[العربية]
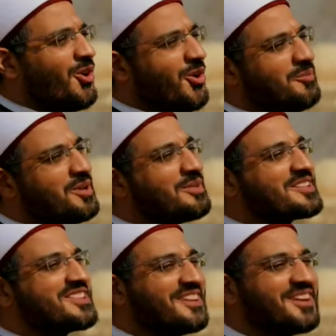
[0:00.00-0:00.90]
حب
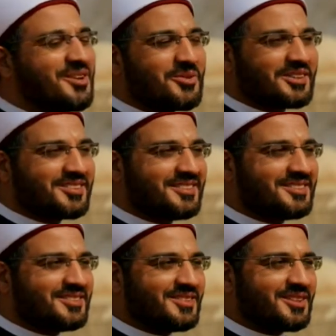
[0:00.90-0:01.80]
المصريين
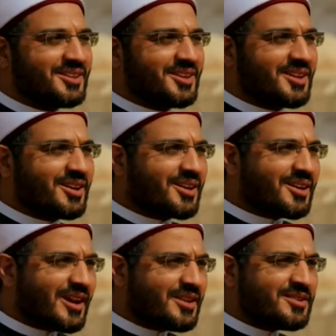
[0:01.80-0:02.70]
للوطن
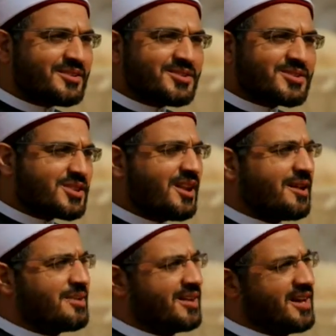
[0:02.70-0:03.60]
كان
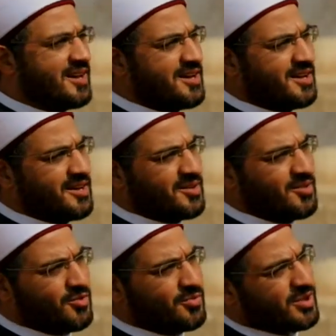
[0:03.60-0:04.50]
صلة بالله
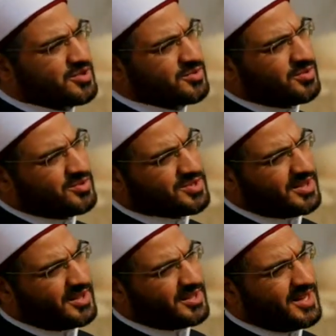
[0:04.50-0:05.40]
وبرسوله
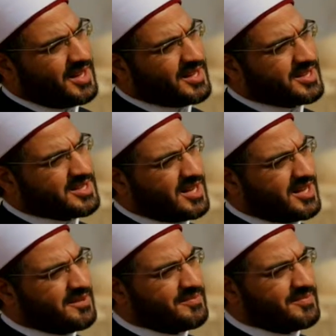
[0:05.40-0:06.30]
صلى الله عليه
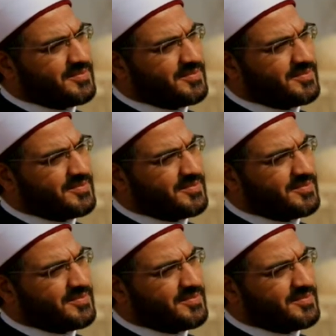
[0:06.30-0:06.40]
وسلم